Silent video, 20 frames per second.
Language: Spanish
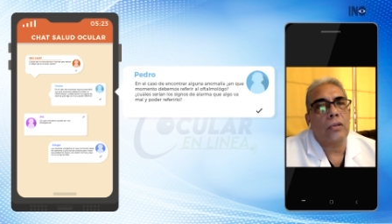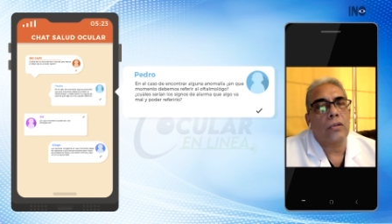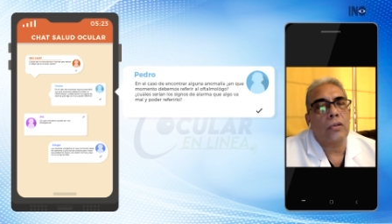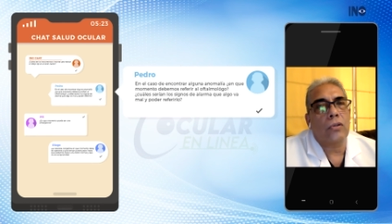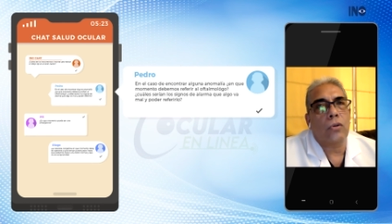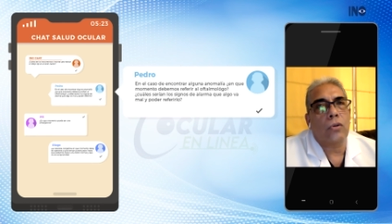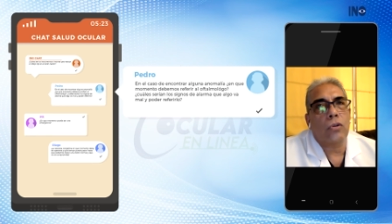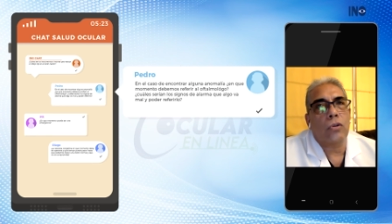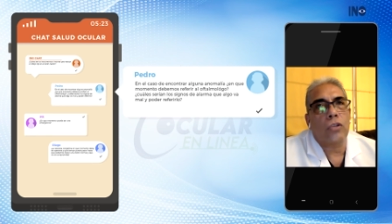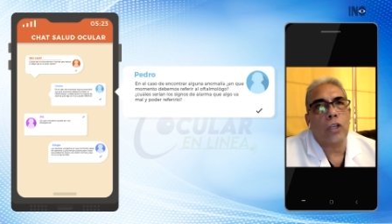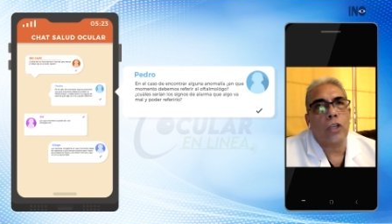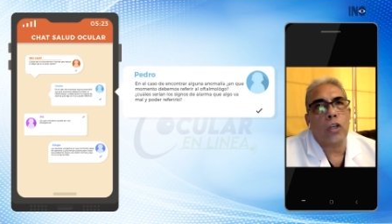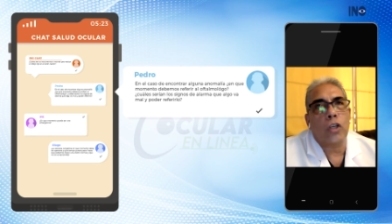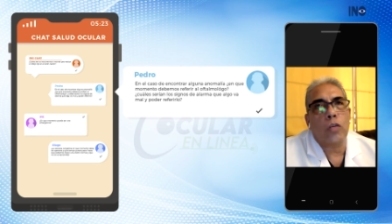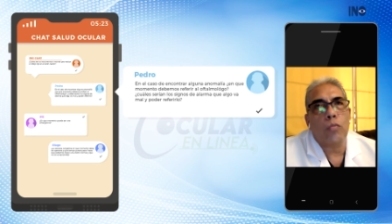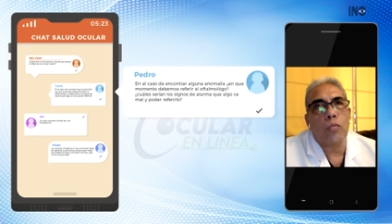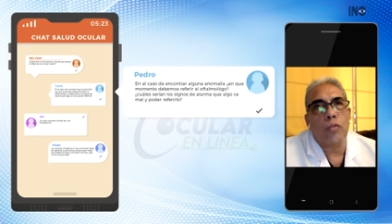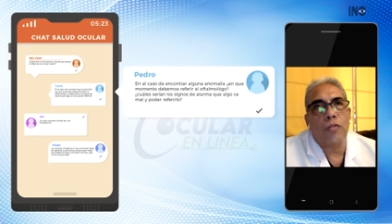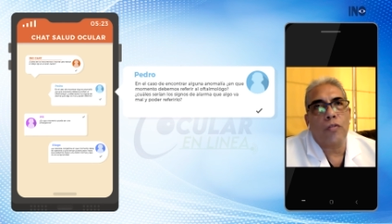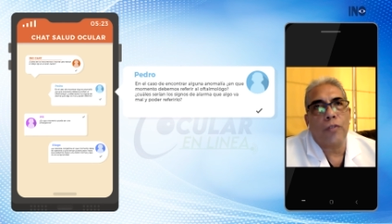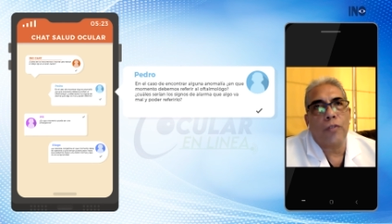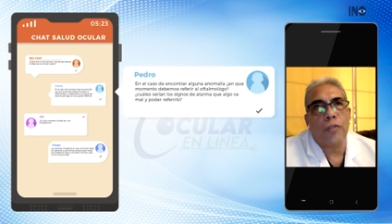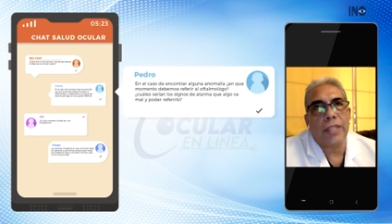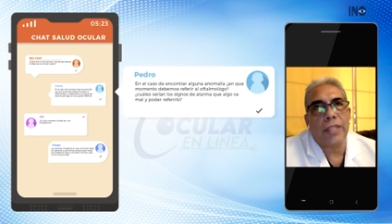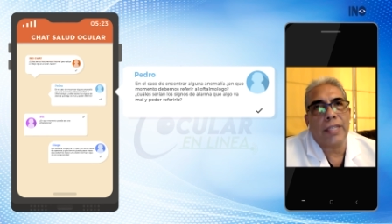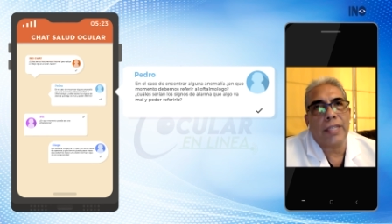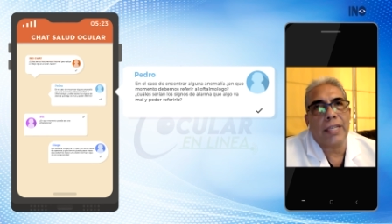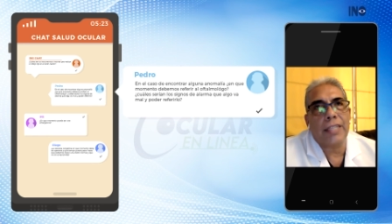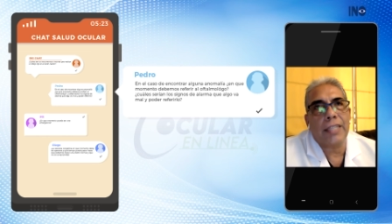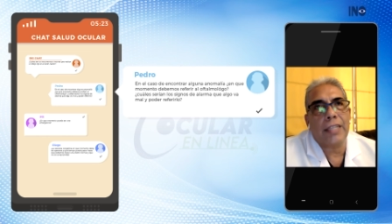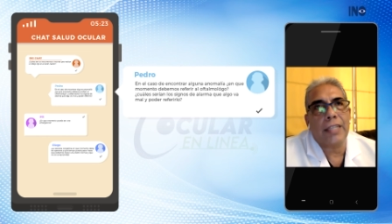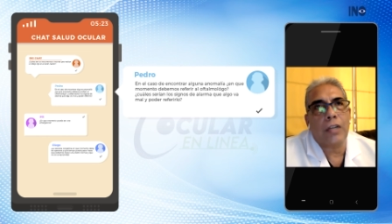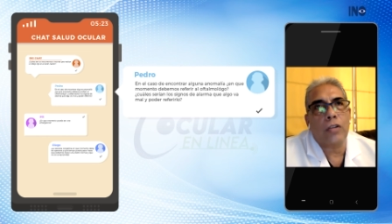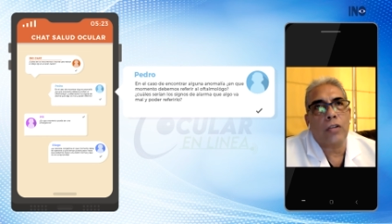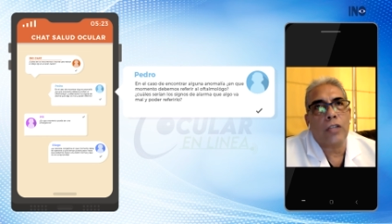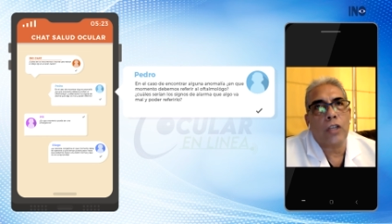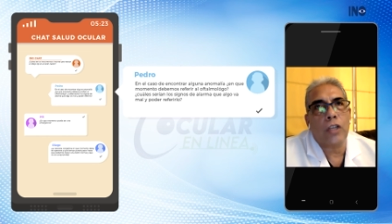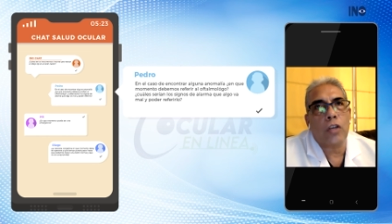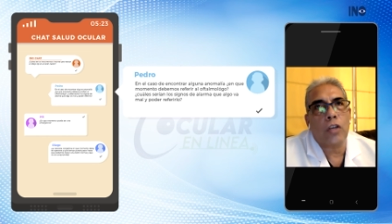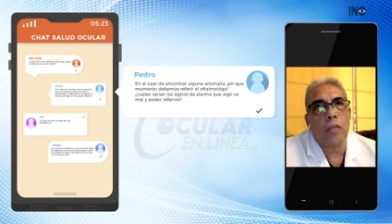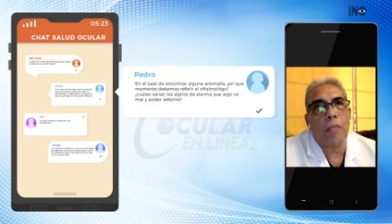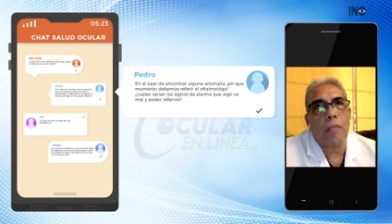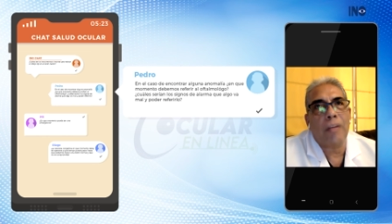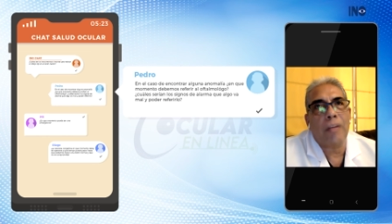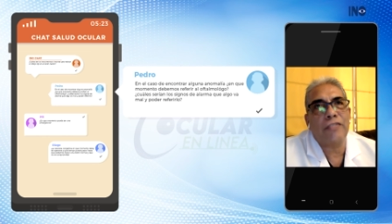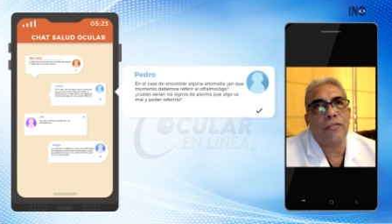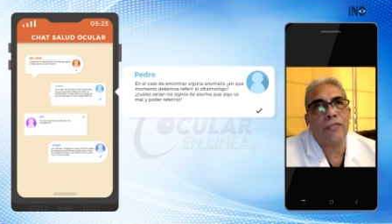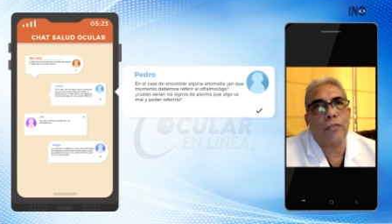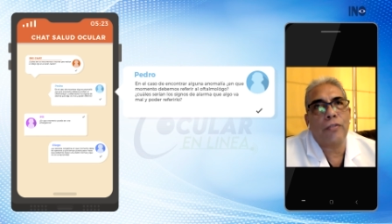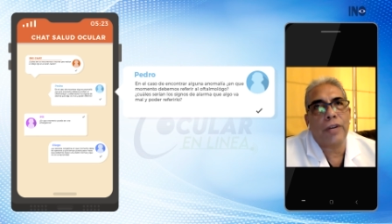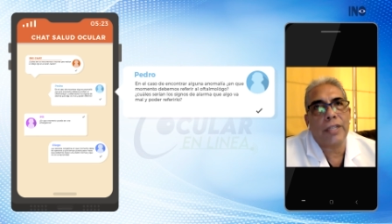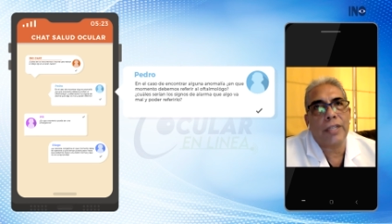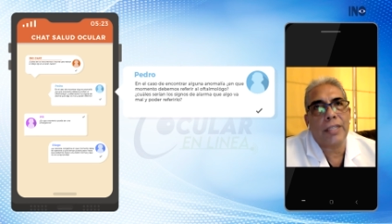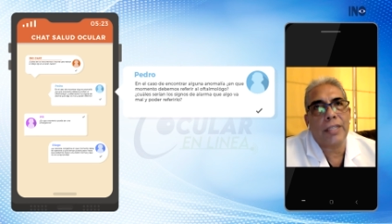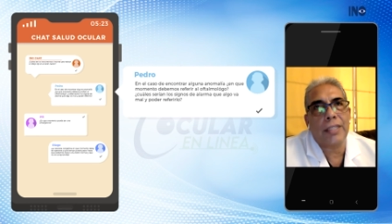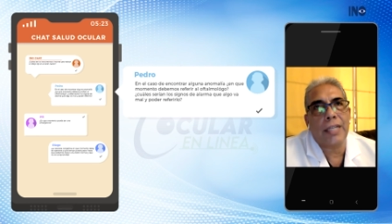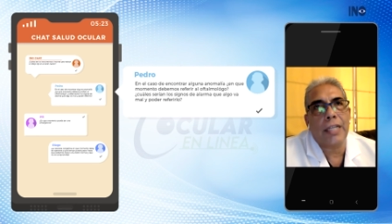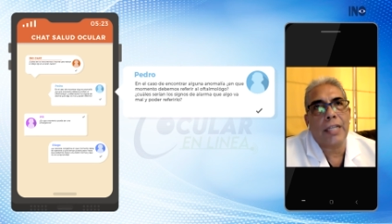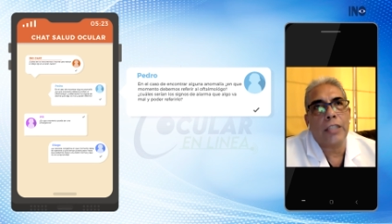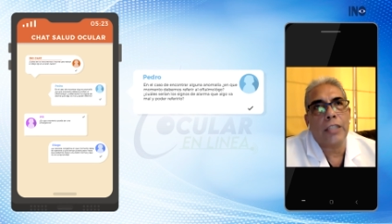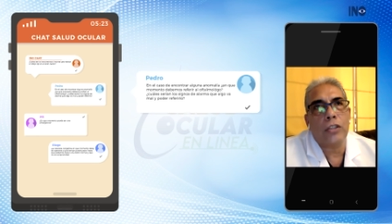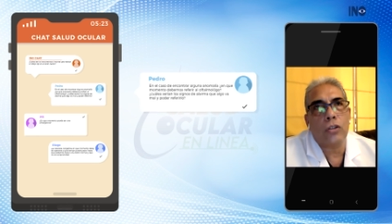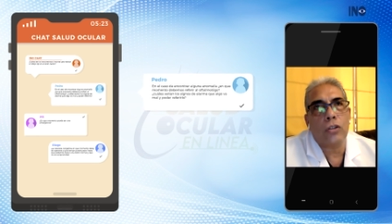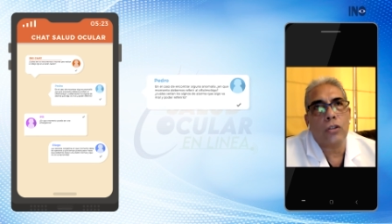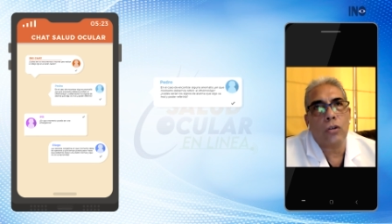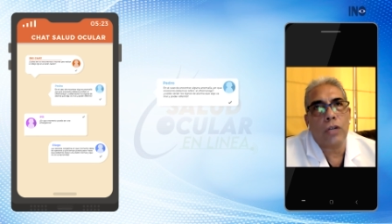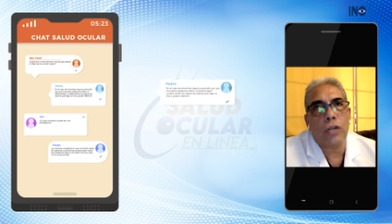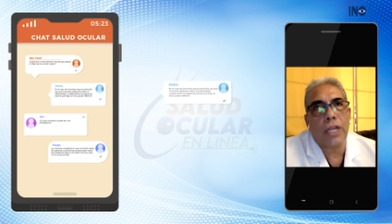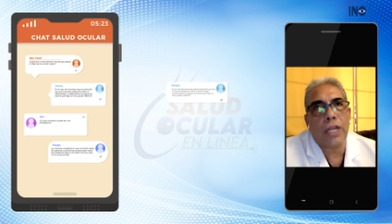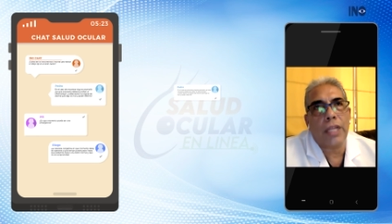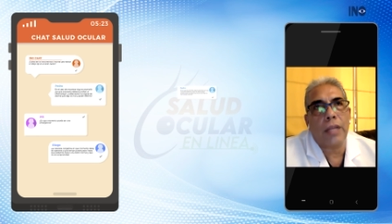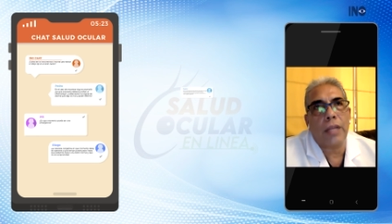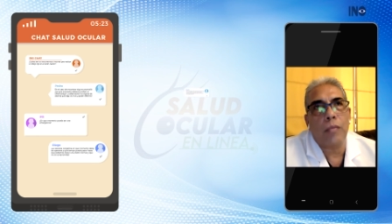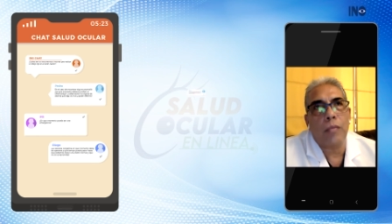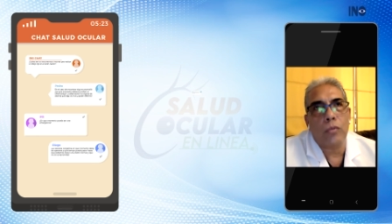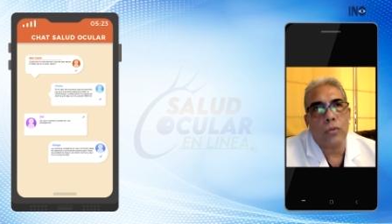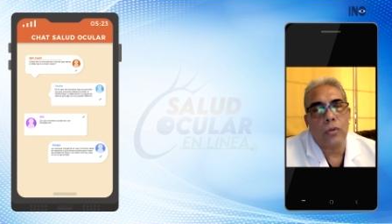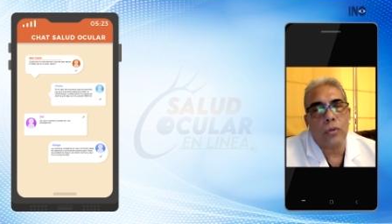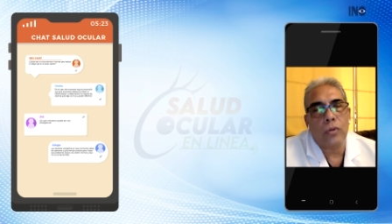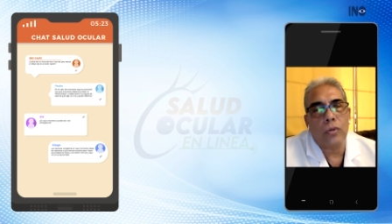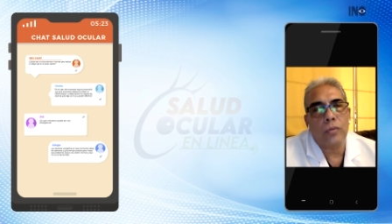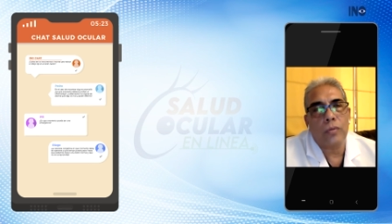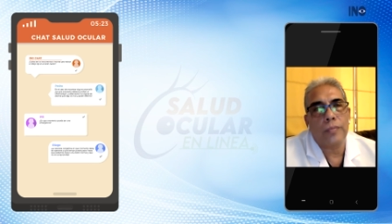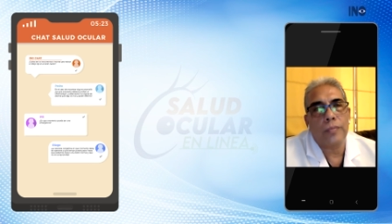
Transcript: son unos años muy fuertes, quizás los años más fuertes de la historia del mundo.